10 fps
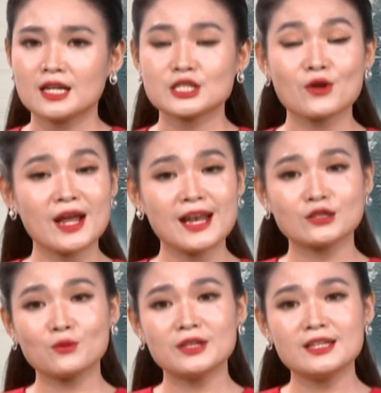Sau đây là
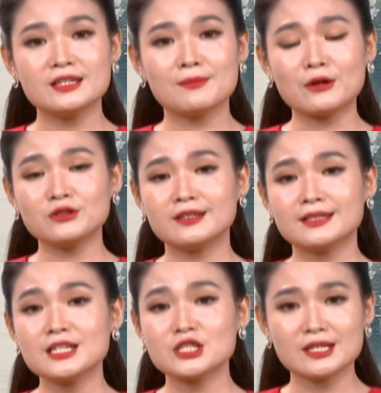thông tin dự báo thời
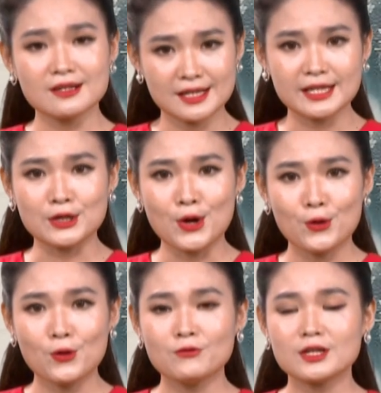tiết trên đất liền,
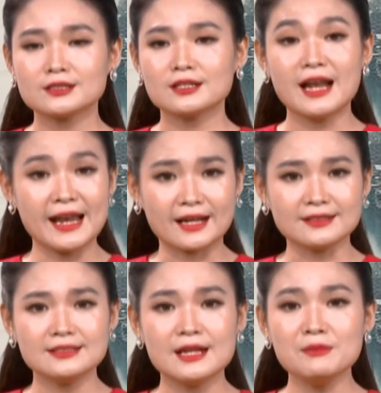khu vực từ Đà
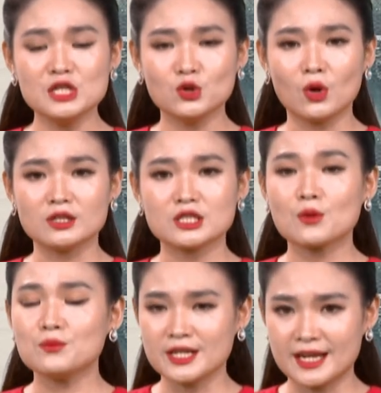Nẵng đến Bình Thuận
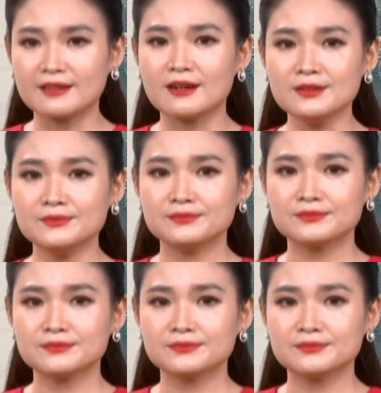trong mười ngày tới.